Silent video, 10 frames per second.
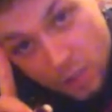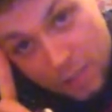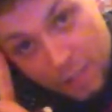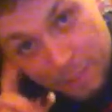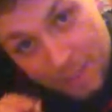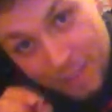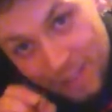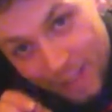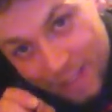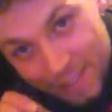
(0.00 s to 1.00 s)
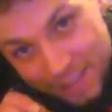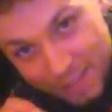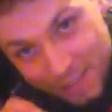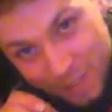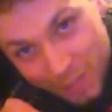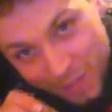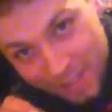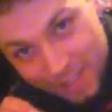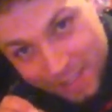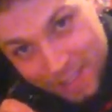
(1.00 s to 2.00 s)
gedacht. Ich bin nicht der Einzige, und das
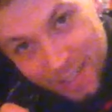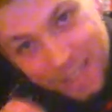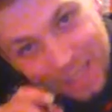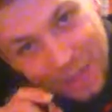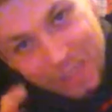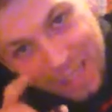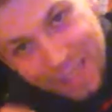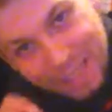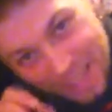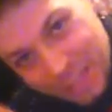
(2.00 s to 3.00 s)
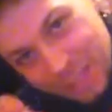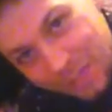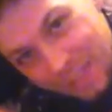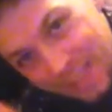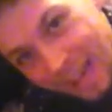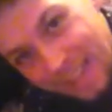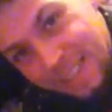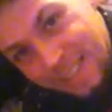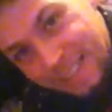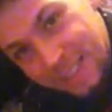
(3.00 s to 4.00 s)
weiß ich, der unter der Gesellschaft
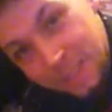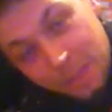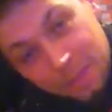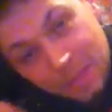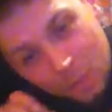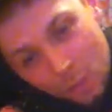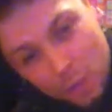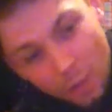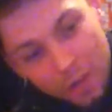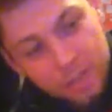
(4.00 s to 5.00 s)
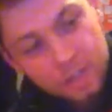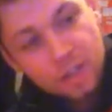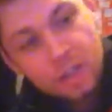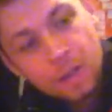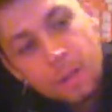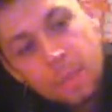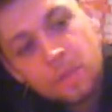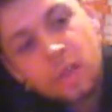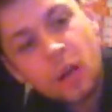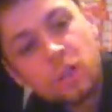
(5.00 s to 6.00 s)
leidet. Also es gibt genug Leute,
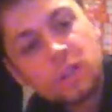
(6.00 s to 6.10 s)
wie auch